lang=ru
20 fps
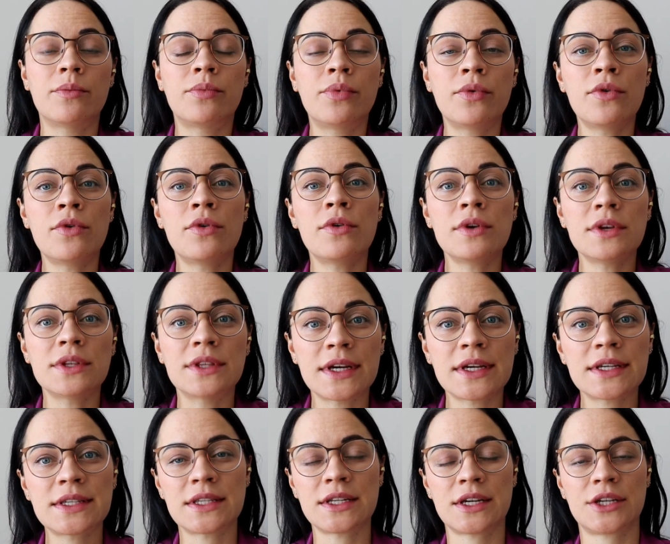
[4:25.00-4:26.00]
по
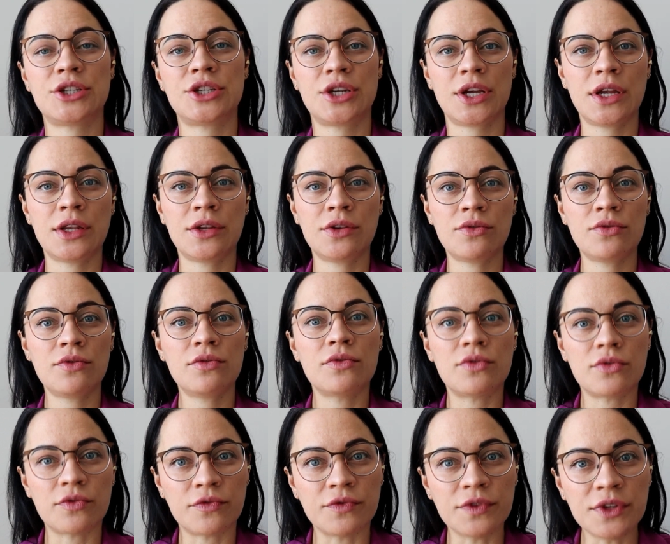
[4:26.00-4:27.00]
назначению
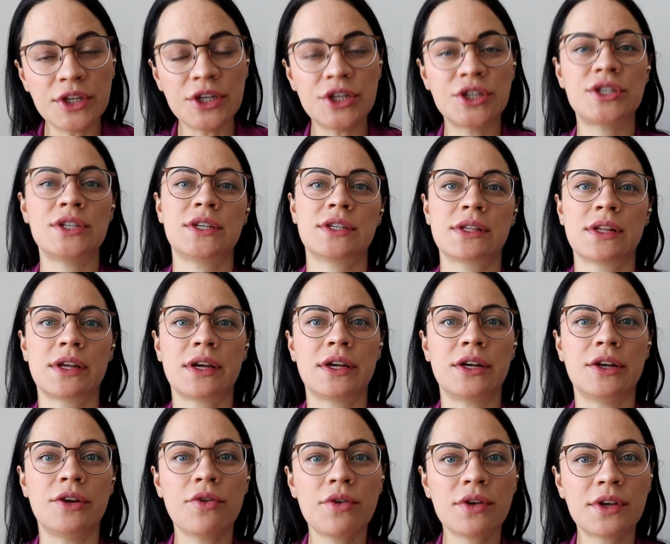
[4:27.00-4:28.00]
в нижние
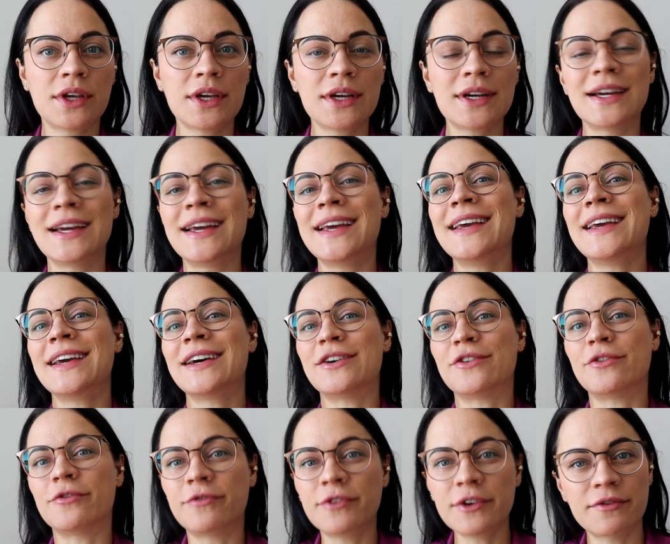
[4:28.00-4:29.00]
слои легких
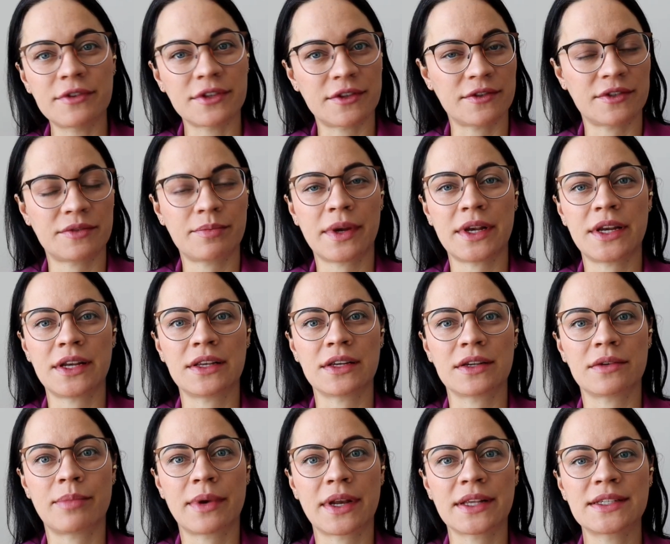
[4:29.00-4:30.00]
вывод
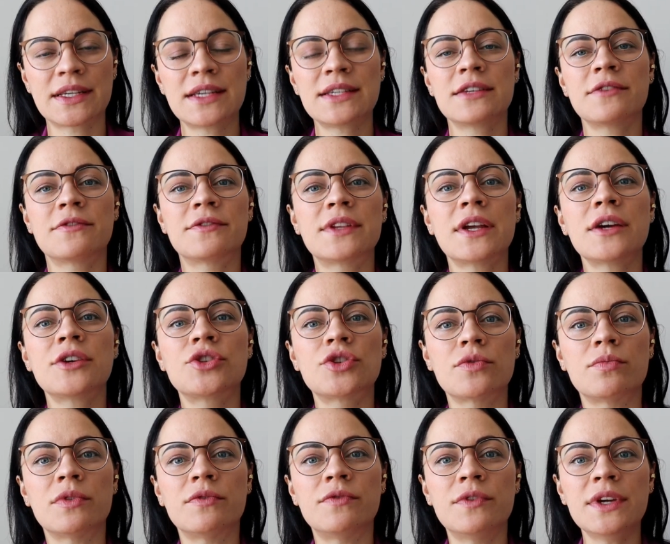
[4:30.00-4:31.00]
воспалительных процессов так,
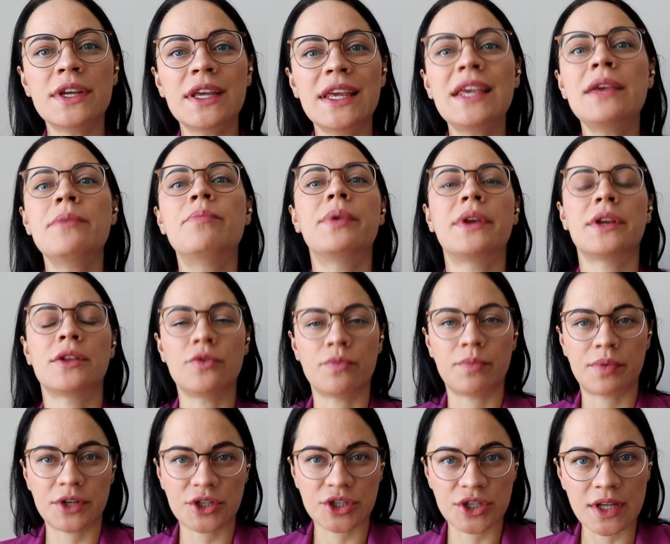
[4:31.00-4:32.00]
чтобы вы и
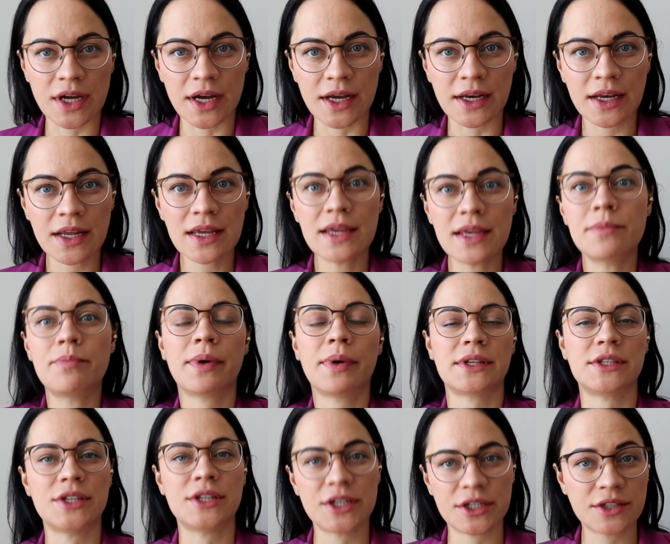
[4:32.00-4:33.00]
предупреждали, и
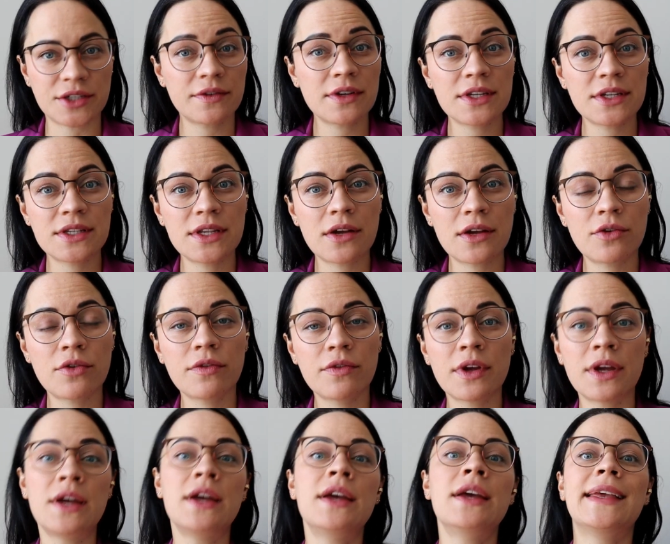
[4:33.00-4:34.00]
поддерживали
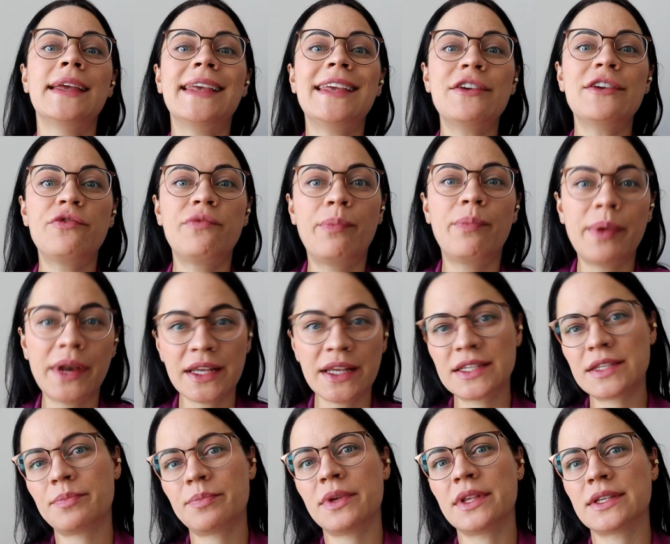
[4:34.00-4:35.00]
здоровье, и в
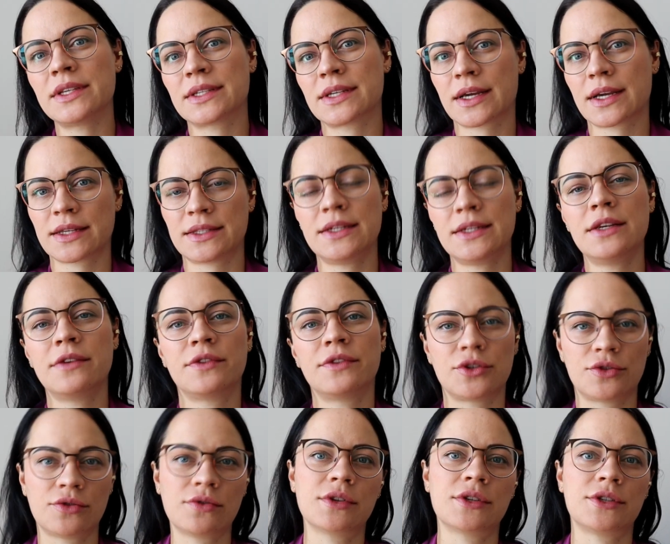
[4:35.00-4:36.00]
принципе не заходили в
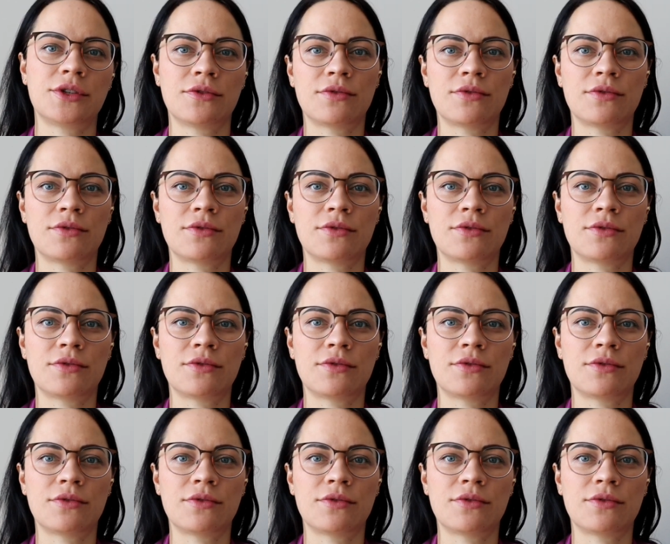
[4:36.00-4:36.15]
тяжелые